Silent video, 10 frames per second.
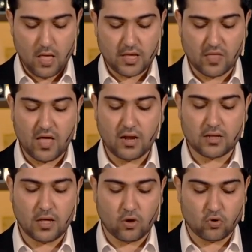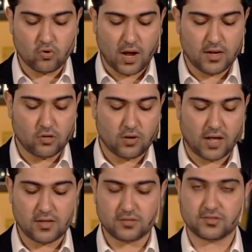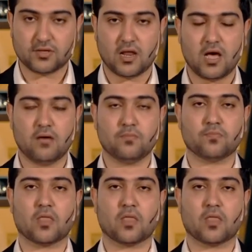كذلك يقول علي عليه السلام